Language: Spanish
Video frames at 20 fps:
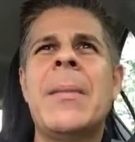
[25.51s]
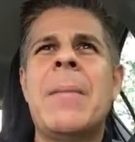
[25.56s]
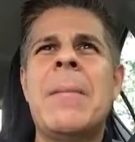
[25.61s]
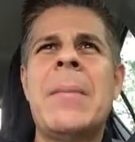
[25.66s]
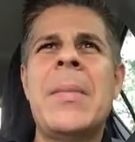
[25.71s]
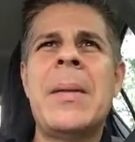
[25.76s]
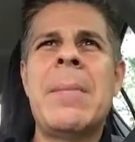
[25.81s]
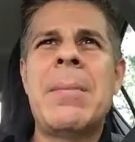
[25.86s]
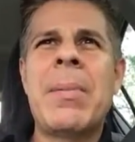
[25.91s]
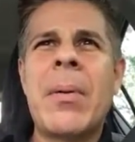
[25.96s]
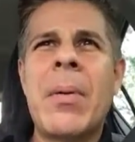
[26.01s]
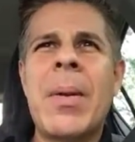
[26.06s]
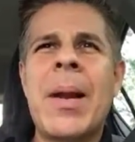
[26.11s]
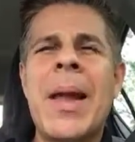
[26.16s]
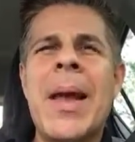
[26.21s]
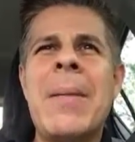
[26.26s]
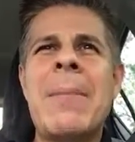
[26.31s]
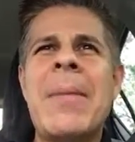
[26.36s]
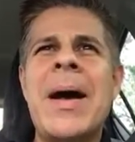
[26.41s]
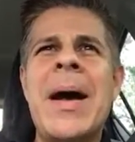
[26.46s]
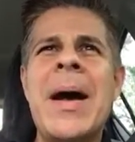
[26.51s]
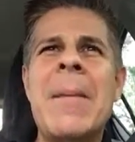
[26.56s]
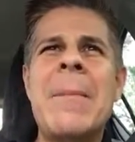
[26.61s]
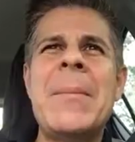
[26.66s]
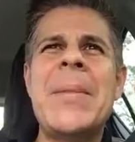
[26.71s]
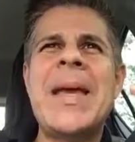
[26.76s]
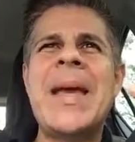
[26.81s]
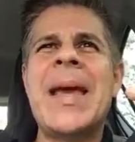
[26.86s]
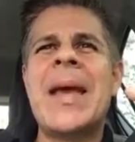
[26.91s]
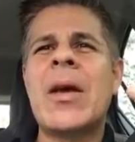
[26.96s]
mis problemas,
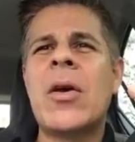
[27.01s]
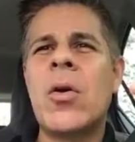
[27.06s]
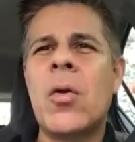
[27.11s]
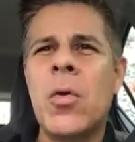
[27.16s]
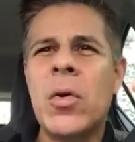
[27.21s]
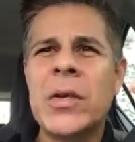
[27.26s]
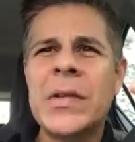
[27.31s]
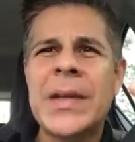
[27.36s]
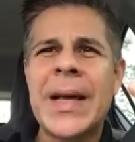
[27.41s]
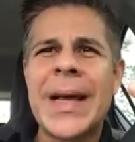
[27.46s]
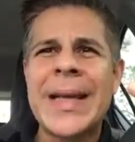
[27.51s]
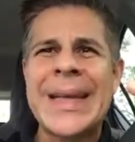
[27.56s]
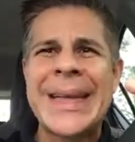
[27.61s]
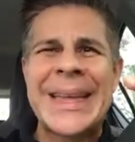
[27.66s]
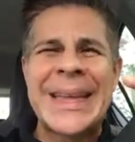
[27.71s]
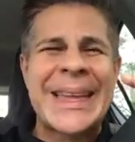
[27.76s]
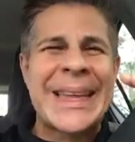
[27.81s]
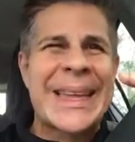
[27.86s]
mis excusas